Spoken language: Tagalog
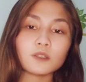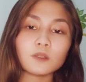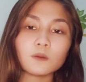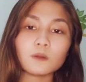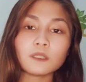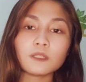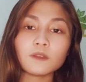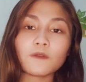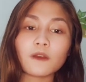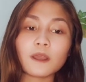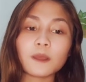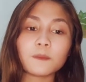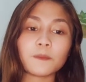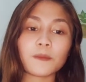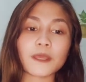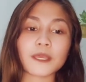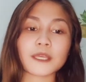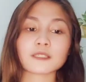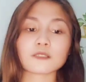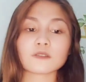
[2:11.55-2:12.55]

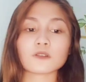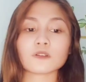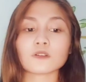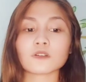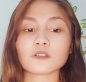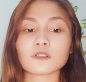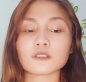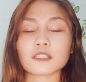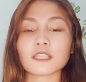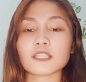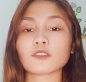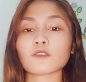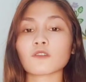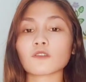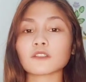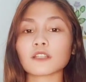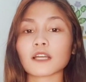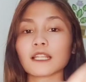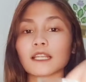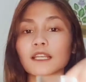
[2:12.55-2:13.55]
25 pesos. Dito
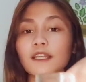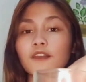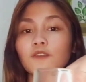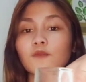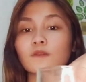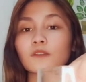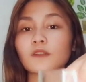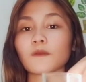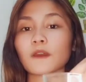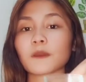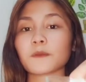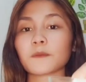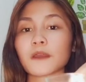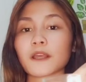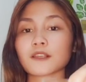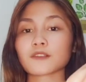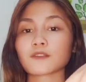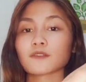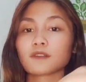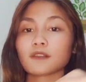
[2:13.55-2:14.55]
ko nakalagay yung 25
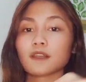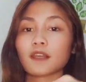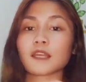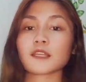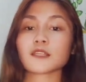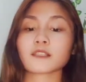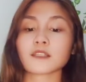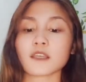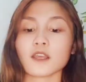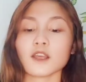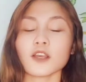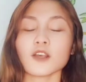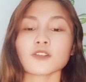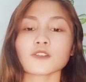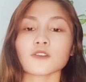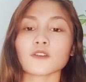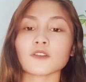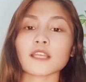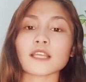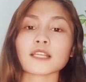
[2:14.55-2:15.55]
pesos, guys.
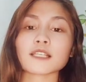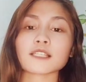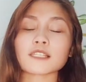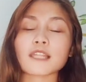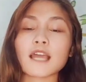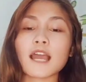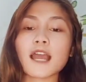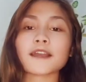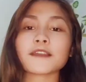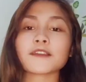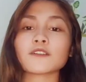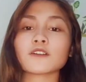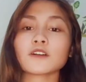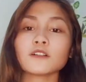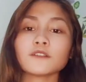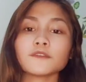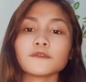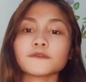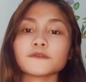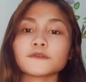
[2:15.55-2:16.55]
So, next
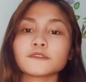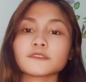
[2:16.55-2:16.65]
tayo.